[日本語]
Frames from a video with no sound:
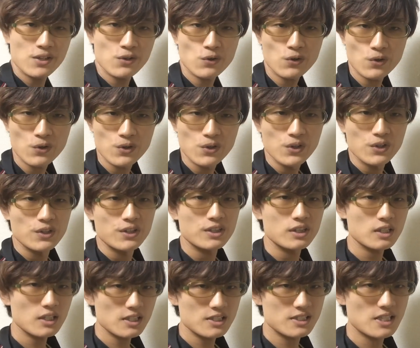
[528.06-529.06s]
前オ
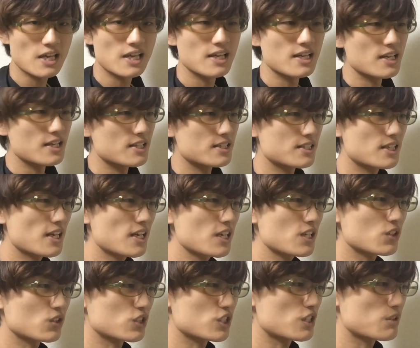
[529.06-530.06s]
で全
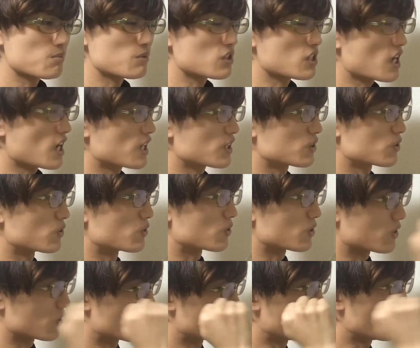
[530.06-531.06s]
員の SIM カード
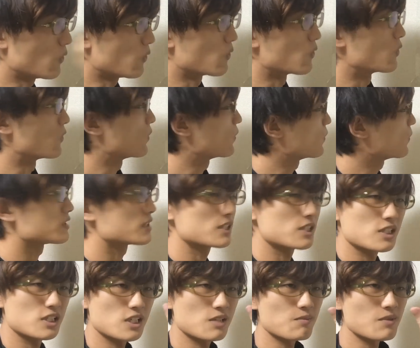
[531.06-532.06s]
を
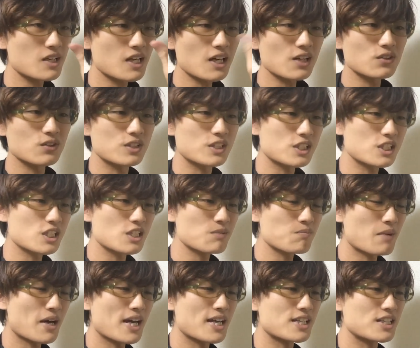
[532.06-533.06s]
SIM カード
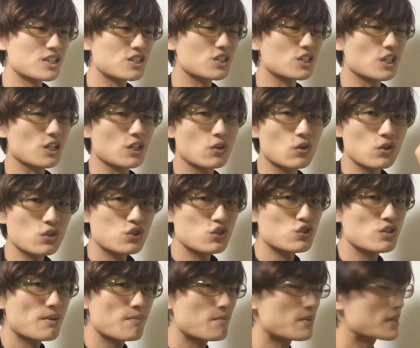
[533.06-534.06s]
1枚につき50円